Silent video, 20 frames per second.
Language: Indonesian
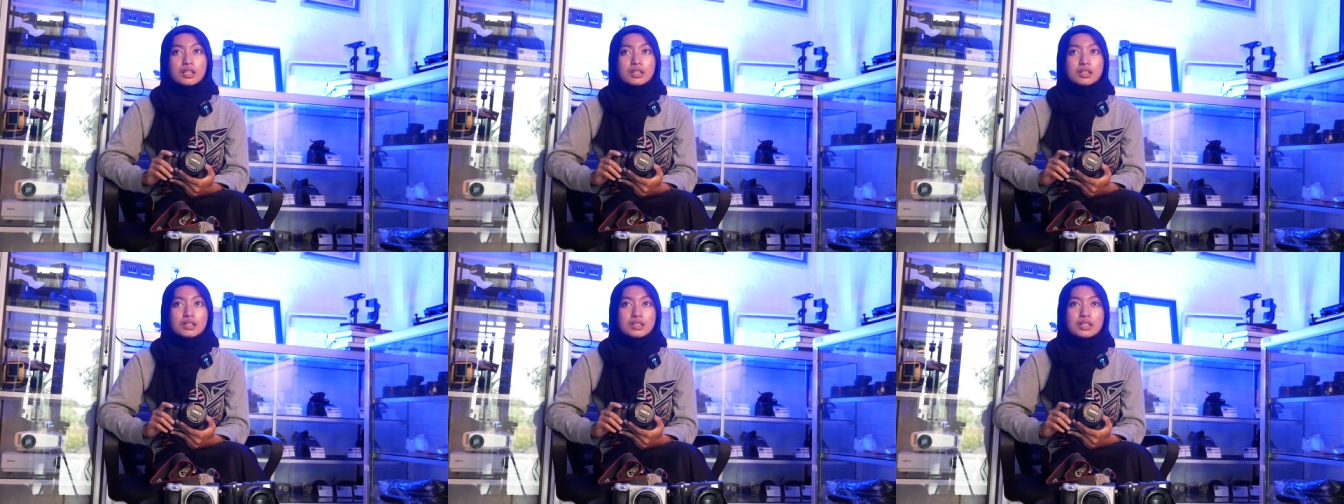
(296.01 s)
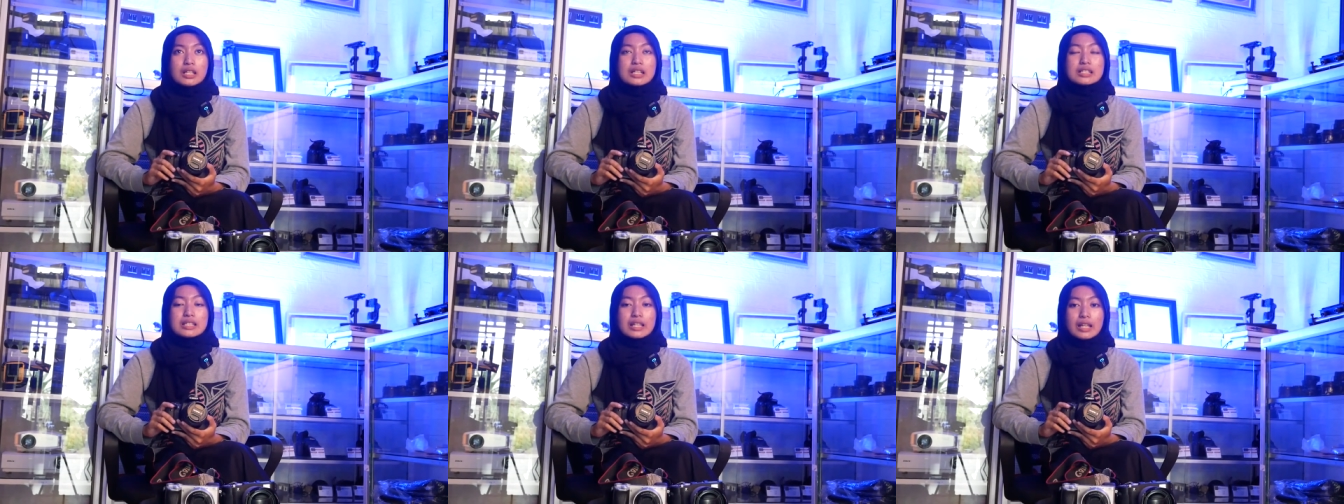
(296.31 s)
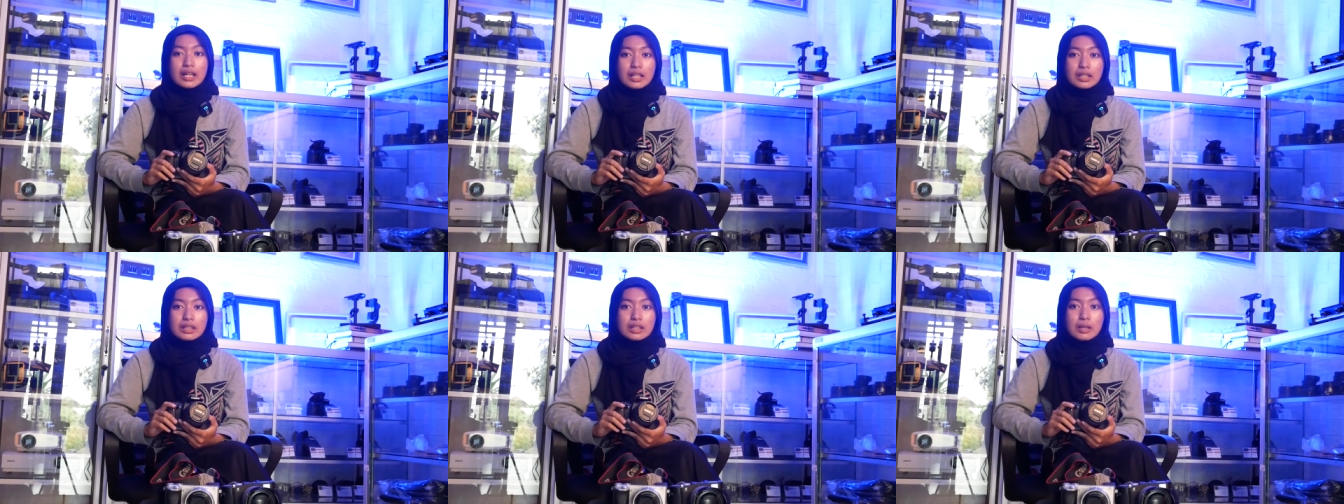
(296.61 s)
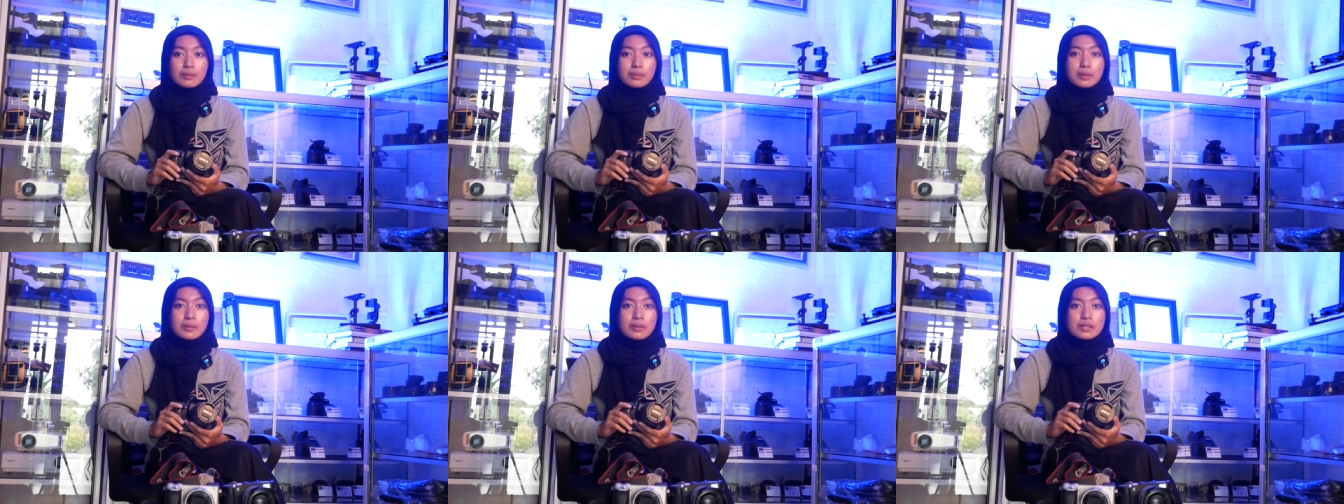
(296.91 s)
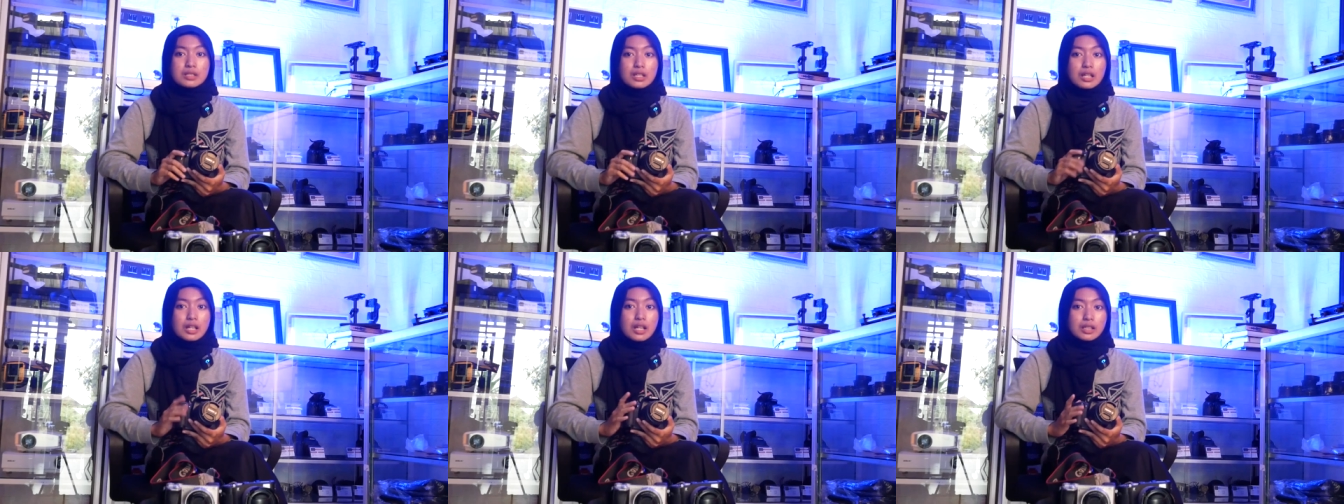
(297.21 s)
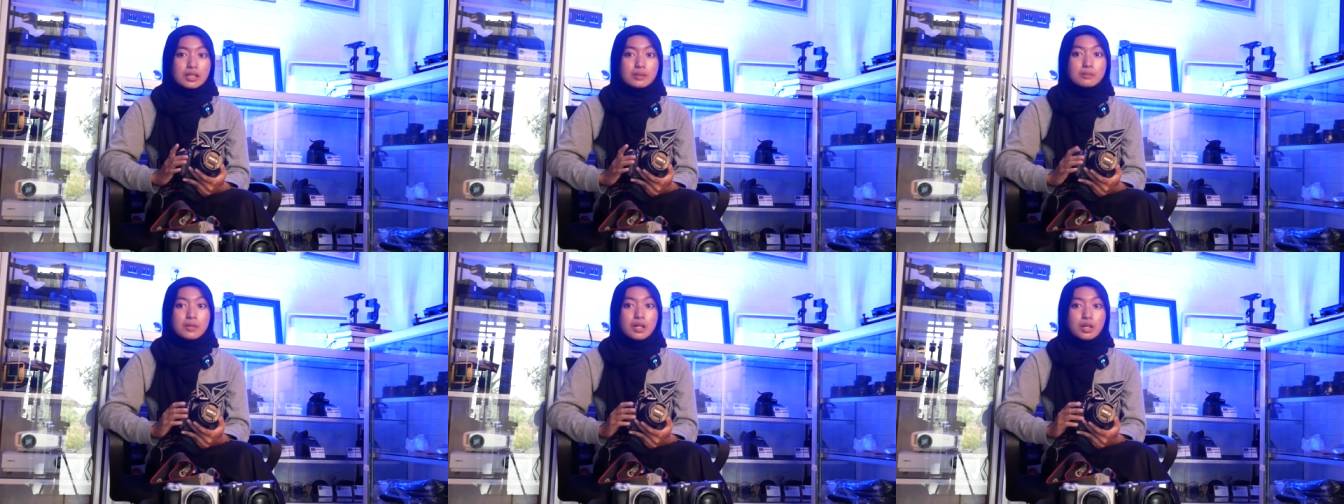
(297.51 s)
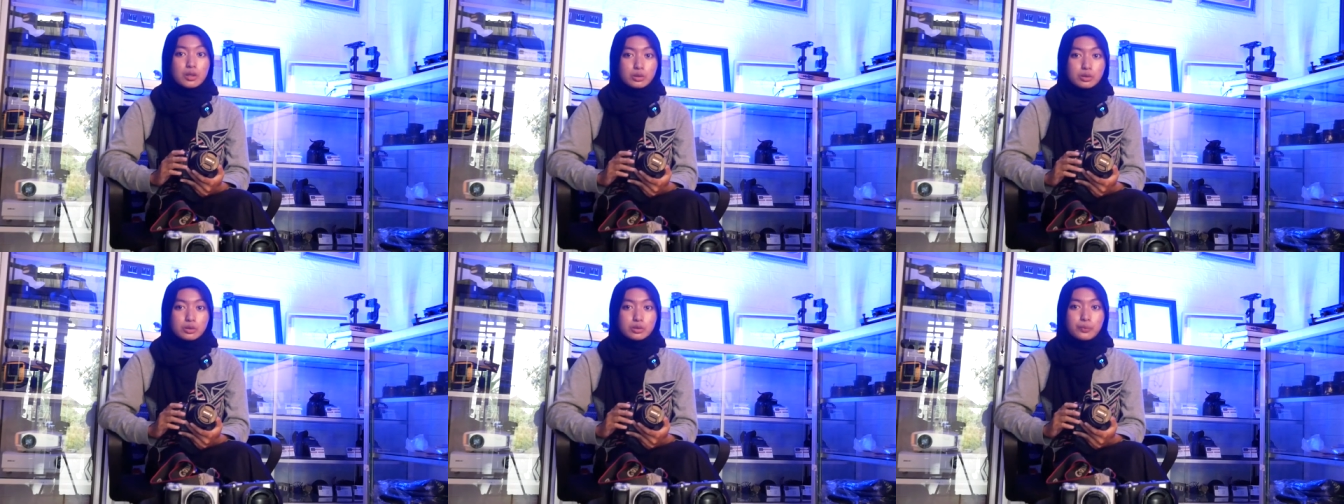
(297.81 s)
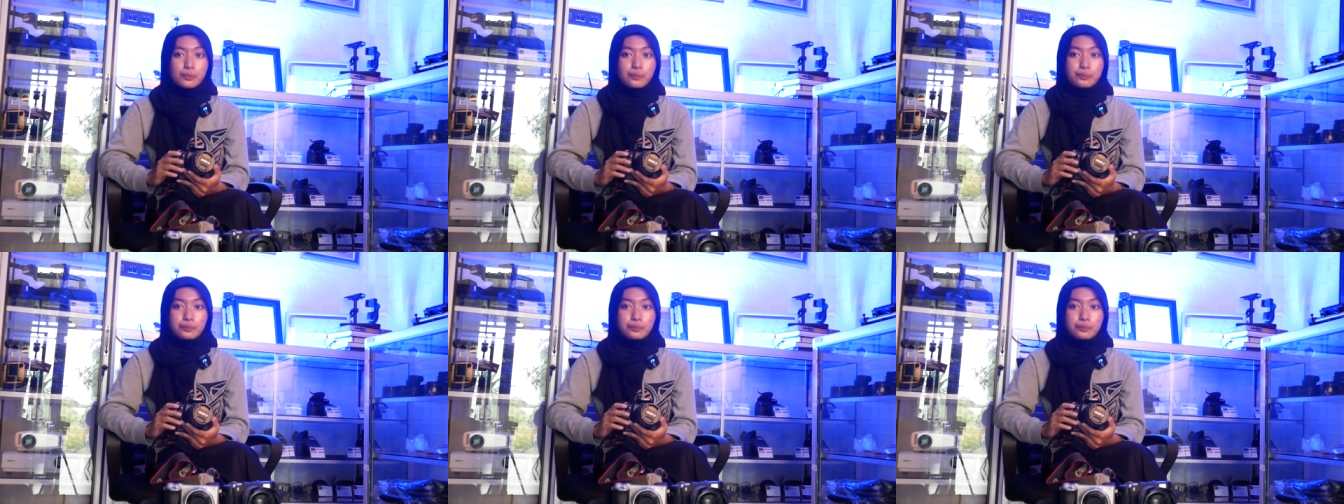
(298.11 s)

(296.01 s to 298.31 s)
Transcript: dia second tapi masih kelihatan baru,